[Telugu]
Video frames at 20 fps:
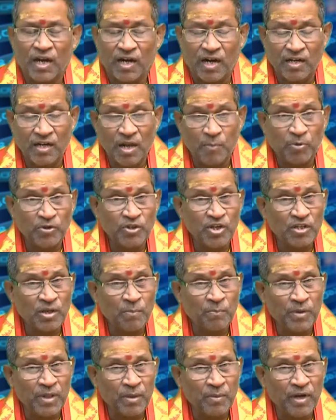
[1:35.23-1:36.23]
అఖండ పుణ్య
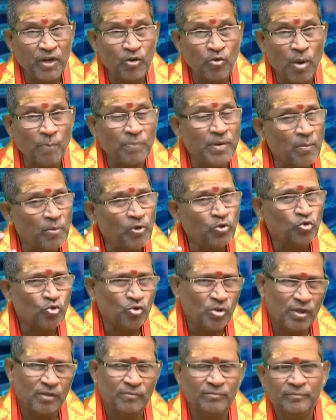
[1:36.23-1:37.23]
సంపద మనకు
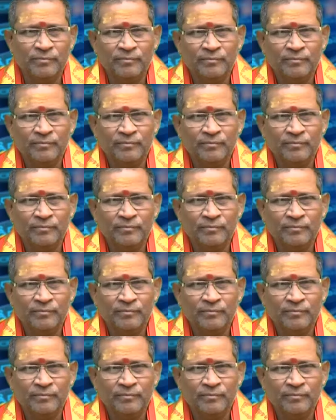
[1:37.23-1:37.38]
లభ్యమవుతుంది